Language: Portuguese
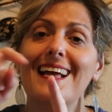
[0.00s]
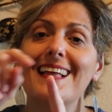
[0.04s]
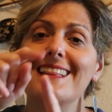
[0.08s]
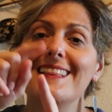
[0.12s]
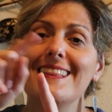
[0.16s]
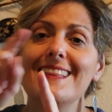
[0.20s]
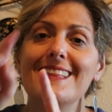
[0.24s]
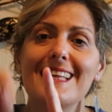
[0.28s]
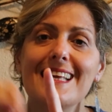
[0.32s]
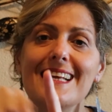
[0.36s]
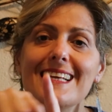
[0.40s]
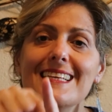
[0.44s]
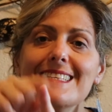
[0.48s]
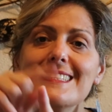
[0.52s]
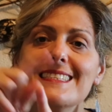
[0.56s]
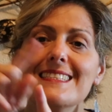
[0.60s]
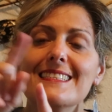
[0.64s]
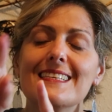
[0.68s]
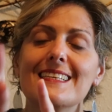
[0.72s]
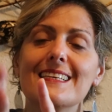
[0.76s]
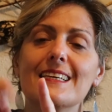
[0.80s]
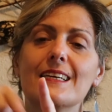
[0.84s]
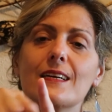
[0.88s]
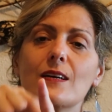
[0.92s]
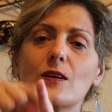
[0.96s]

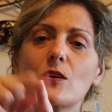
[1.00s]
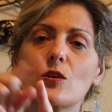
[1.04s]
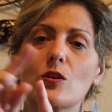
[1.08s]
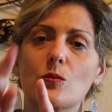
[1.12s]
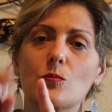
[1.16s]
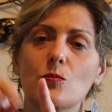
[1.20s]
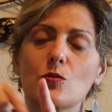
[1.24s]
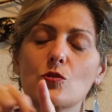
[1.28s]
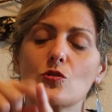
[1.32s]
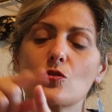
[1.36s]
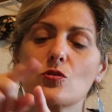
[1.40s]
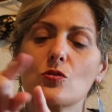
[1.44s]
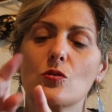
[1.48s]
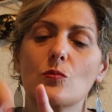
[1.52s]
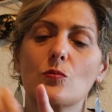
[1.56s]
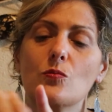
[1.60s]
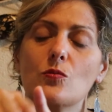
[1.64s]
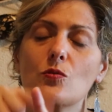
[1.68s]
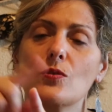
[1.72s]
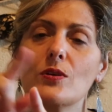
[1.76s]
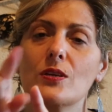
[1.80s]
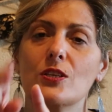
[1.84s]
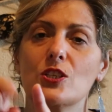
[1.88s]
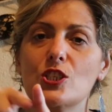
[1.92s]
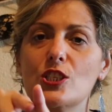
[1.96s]
Nesse
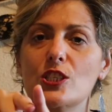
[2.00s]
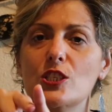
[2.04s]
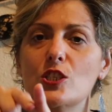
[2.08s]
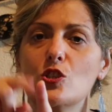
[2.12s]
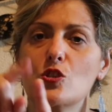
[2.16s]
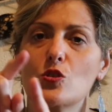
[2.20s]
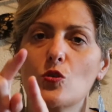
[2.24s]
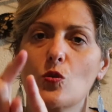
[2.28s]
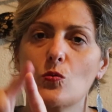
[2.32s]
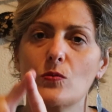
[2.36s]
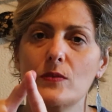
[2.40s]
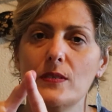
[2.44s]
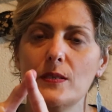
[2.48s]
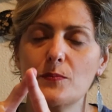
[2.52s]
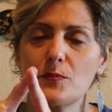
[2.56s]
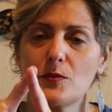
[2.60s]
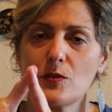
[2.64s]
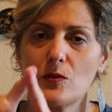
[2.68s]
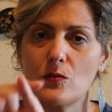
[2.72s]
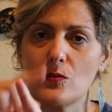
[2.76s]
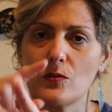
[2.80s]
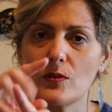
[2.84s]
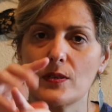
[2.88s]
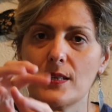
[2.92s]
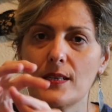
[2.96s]
cromossomo X ou
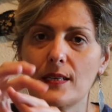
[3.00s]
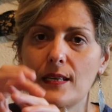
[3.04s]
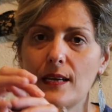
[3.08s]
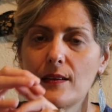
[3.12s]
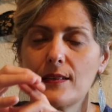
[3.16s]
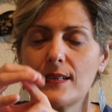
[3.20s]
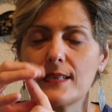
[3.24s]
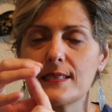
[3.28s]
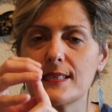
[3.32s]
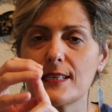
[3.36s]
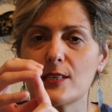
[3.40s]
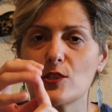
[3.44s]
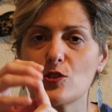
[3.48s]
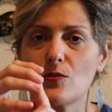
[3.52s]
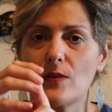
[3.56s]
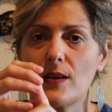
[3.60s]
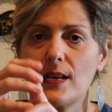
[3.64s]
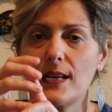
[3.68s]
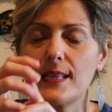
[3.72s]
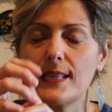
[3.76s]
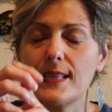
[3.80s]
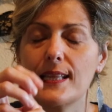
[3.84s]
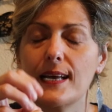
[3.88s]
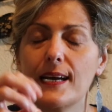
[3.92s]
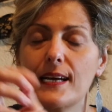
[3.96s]
Y, que é da
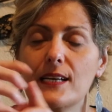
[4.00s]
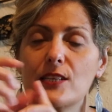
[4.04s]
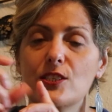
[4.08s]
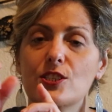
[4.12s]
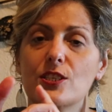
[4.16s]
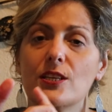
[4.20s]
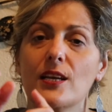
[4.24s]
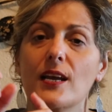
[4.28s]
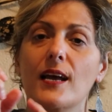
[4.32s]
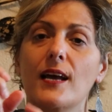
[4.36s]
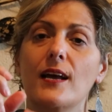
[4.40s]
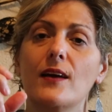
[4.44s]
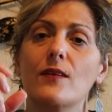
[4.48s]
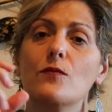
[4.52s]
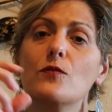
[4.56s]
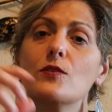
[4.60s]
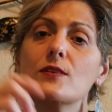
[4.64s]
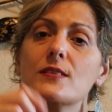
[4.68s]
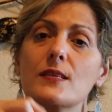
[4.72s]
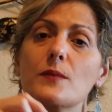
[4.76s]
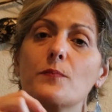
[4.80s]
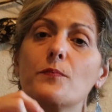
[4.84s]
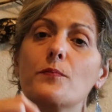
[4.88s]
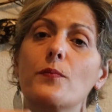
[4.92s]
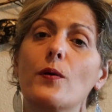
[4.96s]
sexualidade,
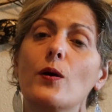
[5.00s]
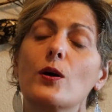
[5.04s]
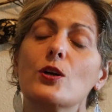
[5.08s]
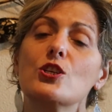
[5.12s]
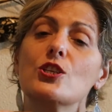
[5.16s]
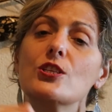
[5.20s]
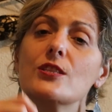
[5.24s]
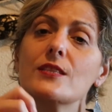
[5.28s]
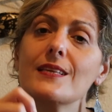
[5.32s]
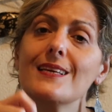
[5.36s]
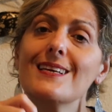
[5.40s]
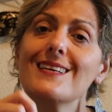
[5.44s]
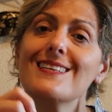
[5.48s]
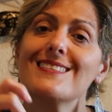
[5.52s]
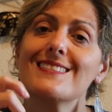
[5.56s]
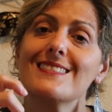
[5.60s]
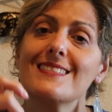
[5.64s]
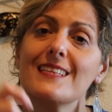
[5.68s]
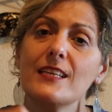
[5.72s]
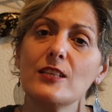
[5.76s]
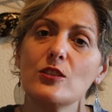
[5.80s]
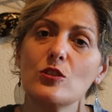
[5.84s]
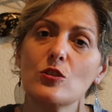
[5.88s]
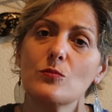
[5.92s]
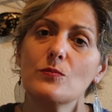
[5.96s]
você pode ter
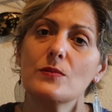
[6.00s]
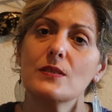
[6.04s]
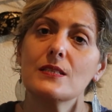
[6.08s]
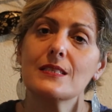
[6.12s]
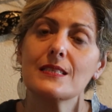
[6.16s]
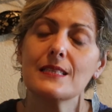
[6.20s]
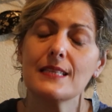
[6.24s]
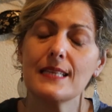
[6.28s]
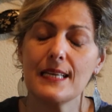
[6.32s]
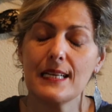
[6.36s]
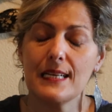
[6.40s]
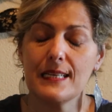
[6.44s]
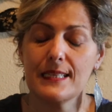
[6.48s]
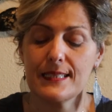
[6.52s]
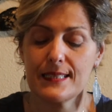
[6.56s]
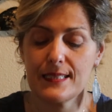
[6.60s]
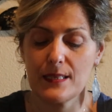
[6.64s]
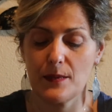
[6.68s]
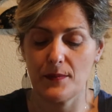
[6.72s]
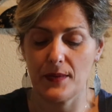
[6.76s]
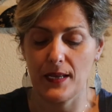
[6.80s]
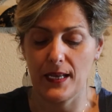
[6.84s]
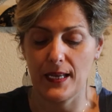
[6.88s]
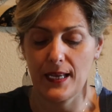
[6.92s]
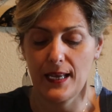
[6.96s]
síndromes neles
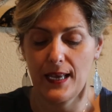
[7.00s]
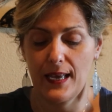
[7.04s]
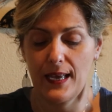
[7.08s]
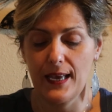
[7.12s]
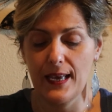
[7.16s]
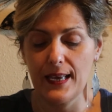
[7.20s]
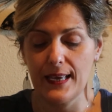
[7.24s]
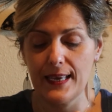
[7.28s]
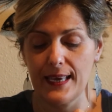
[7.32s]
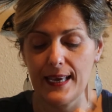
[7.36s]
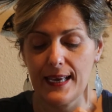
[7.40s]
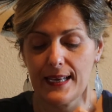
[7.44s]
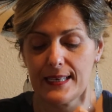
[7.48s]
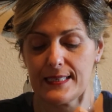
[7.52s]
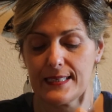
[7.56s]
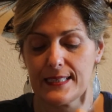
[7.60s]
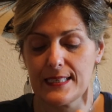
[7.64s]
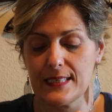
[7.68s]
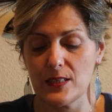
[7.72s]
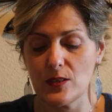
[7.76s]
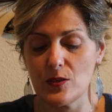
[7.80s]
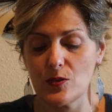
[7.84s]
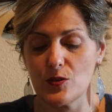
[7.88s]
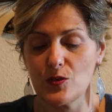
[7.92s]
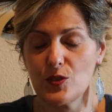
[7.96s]
também, que é a
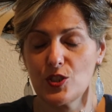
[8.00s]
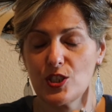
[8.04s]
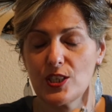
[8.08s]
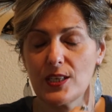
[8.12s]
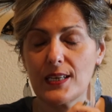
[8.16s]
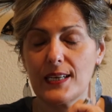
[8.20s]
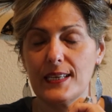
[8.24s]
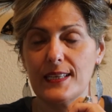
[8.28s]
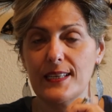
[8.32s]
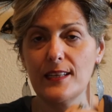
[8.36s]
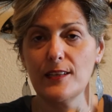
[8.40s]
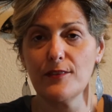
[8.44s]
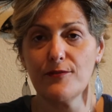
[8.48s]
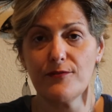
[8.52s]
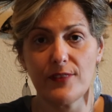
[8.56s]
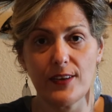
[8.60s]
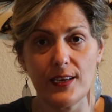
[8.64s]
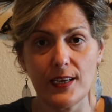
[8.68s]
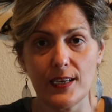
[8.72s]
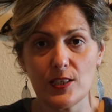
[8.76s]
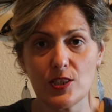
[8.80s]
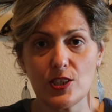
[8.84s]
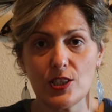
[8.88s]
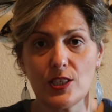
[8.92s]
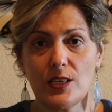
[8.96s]
síndrome de
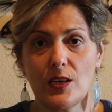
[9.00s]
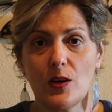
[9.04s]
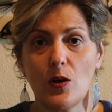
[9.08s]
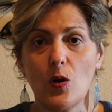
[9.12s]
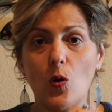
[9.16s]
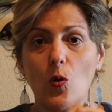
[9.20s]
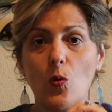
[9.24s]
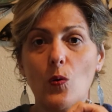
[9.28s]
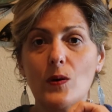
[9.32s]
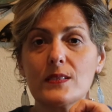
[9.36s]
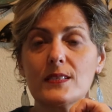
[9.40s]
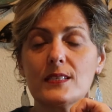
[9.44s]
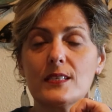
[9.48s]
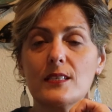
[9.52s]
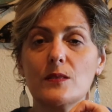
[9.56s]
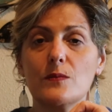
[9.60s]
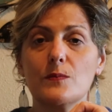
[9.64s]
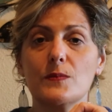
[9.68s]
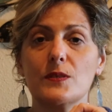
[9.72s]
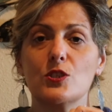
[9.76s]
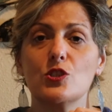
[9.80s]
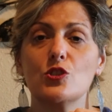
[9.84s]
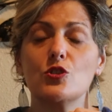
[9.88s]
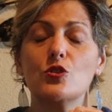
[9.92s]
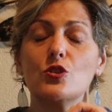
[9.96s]
Klinefelter ou a
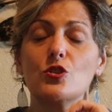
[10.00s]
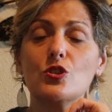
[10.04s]
síndrome de,